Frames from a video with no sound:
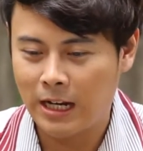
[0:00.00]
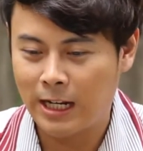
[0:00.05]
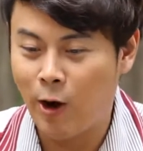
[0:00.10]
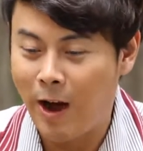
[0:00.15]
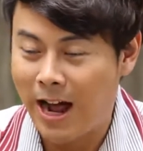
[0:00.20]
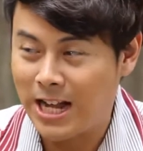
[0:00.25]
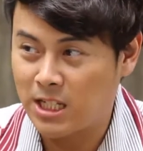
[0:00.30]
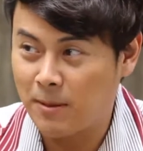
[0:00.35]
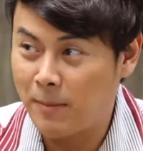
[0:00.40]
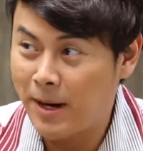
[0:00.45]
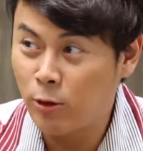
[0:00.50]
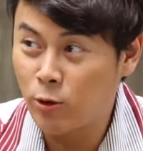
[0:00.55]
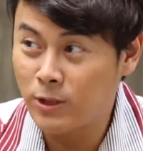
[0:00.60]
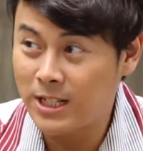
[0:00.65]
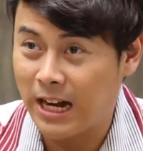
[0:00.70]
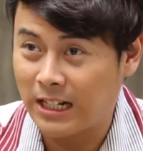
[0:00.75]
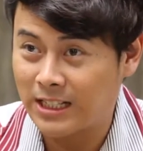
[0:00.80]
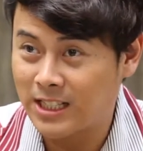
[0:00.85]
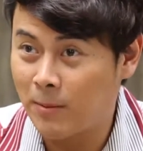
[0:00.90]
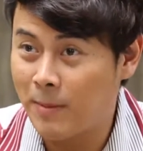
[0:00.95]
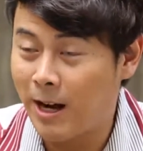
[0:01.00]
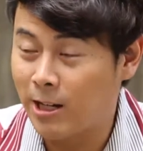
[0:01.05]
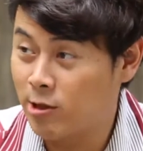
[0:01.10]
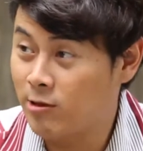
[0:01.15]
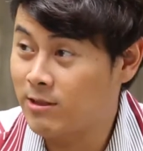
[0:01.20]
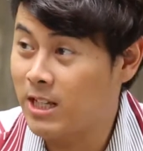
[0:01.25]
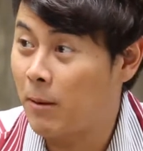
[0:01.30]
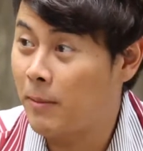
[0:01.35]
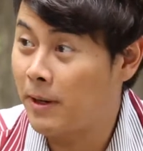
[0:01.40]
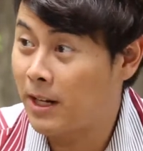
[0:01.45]
เราอาจจะไม่รู้จักเจ้าบ่าว
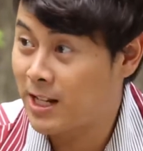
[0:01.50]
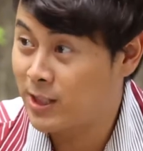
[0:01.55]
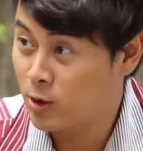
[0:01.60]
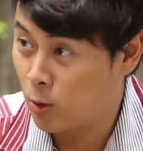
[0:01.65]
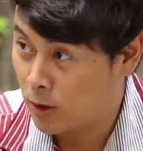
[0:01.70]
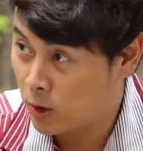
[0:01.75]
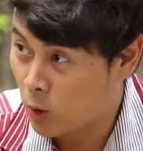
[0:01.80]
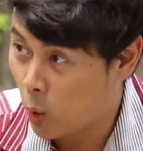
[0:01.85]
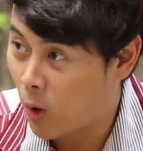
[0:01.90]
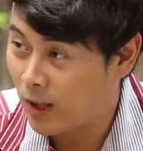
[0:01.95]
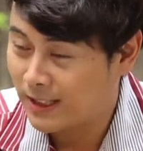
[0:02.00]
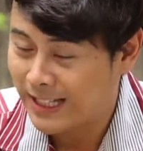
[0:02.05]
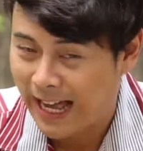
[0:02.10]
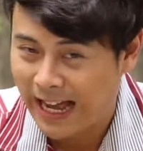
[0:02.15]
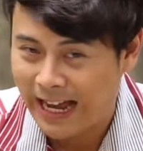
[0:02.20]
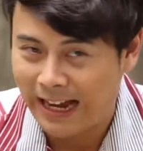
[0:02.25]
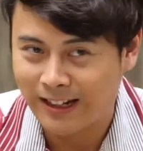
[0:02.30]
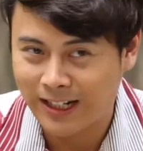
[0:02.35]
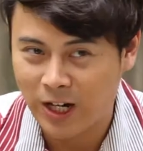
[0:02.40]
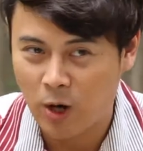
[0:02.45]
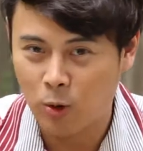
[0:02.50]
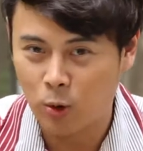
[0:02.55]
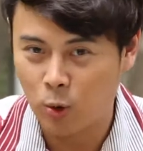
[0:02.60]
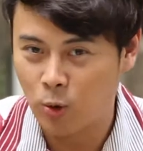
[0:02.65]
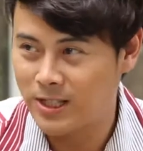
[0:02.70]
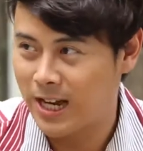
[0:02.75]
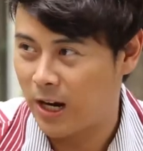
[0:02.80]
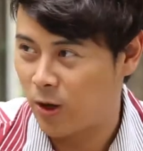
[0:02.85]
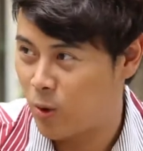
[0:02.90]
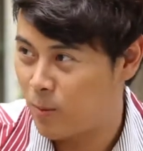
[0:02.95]
เจ้าสาวเป็นการส่วนตัว แต่เรา
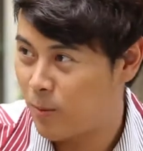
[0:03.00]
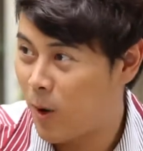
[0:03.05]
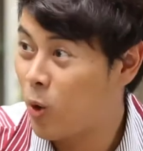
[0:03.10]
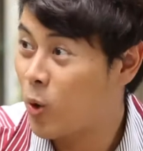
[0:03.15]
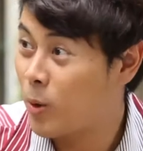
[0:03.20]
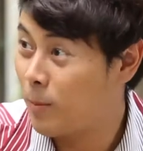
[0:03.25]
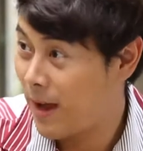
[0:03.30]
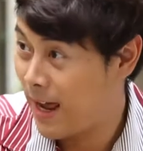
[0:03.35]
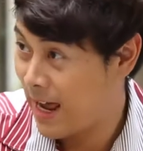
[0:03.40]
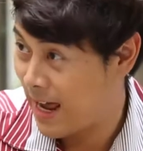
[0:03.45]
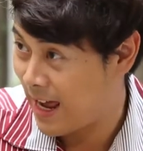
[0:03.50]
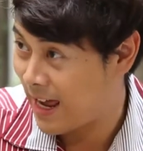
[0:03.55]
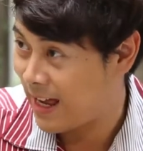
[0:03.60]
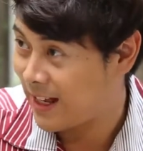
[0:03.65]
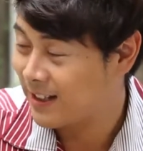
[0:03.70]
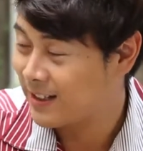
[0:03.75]
รู้จักคุณพ่อคุณแม่